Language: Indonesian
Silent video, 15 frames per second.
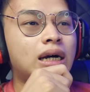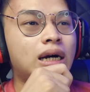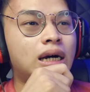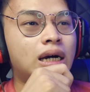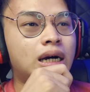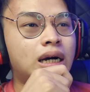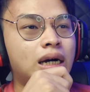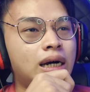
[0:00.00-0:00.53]

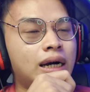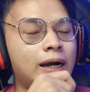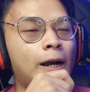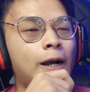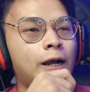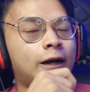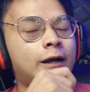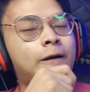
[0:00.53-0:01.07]

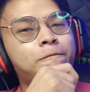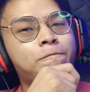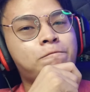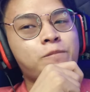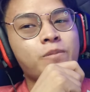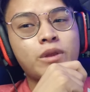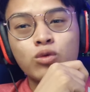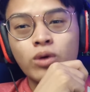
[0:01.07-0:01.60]
uh, eh,
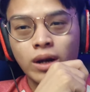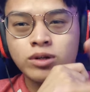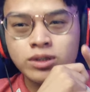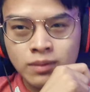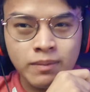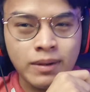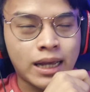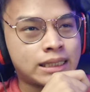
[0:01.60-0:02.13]

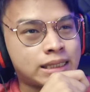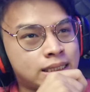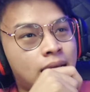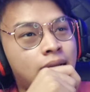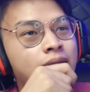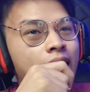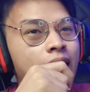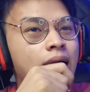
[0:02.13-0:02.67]
2019
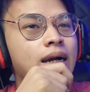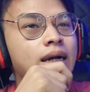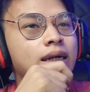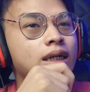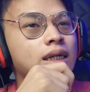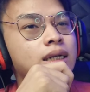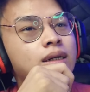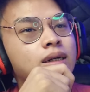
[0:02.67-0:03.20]
karena
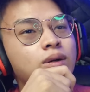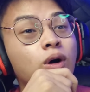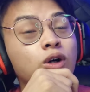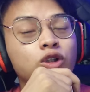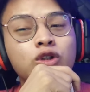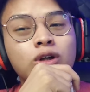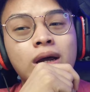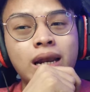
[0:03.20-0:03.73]

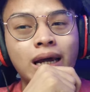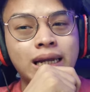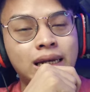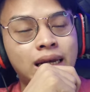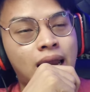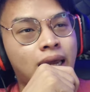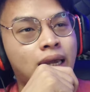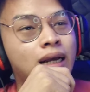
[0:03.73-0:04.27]
waktu itu kan lagi
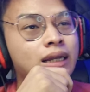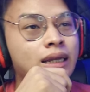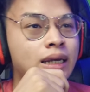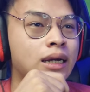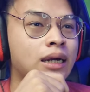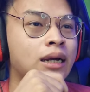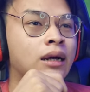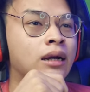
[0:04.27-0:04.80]

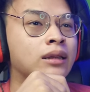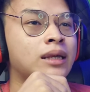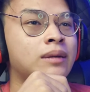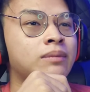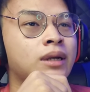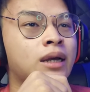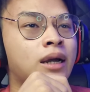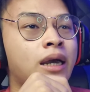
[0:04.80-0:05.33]
naiknya
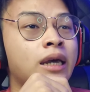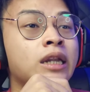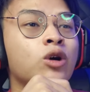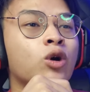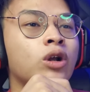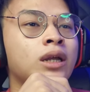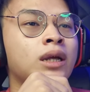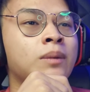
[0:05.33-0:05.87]
timnya Eric
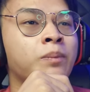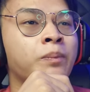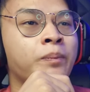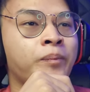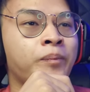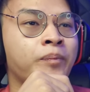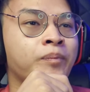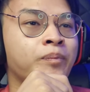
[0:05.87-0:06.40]
Kolim
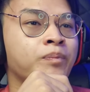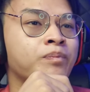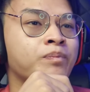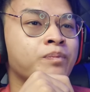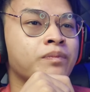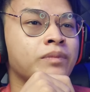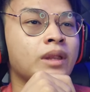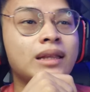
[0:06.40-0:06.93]

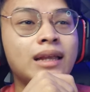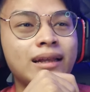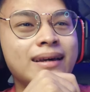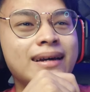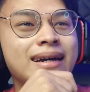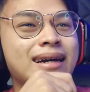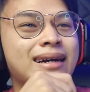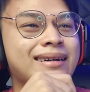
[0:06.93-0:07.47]

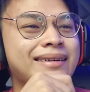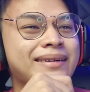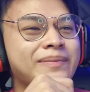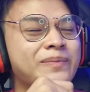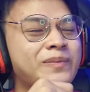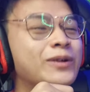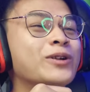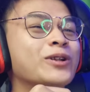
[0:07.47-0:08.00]
Ternyata
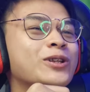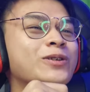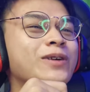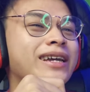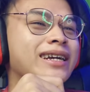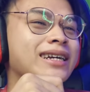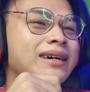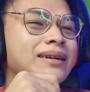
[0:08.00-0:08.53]
menurut
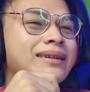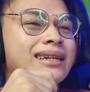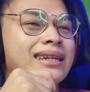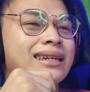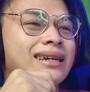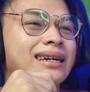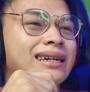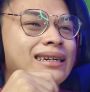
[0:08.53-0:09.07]
gue ya
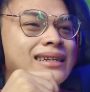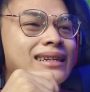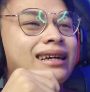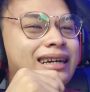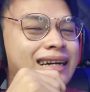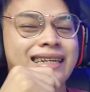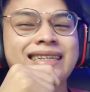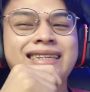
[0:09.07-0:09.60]

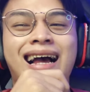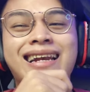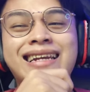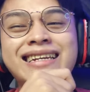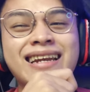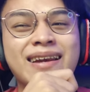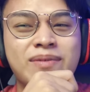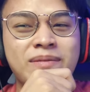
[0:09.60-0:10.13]
eh,
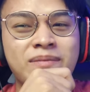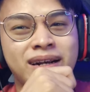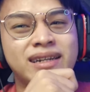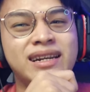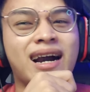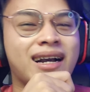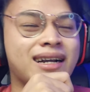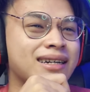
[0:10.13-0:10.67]
kali ini lebih
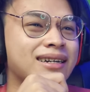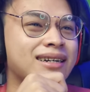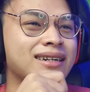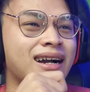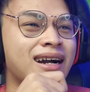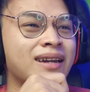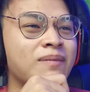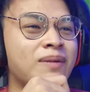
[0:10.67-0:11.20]
meledak
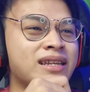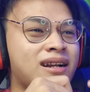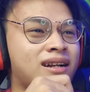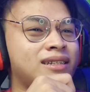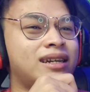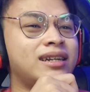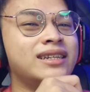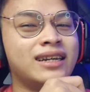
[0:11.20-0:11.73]
karena banyak
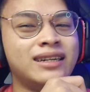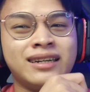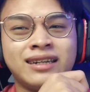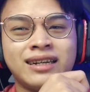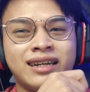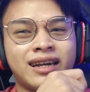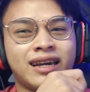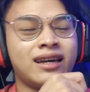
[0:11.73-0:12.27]
kejadian-kejadian
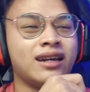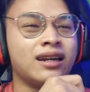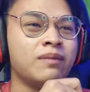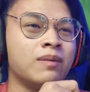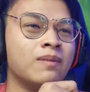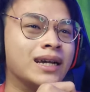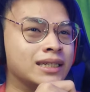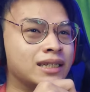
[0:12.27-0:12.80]
jadi kayak
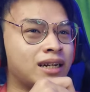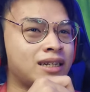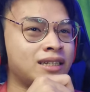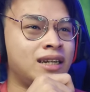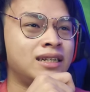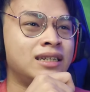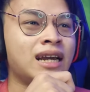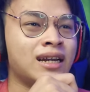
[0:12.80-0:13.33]
lebih belajar dari
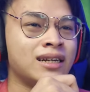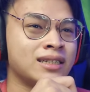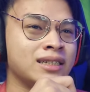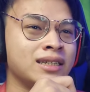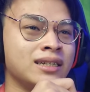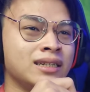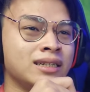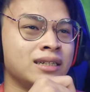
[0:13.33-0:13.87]
kejadian
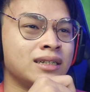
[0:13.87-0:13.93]
sih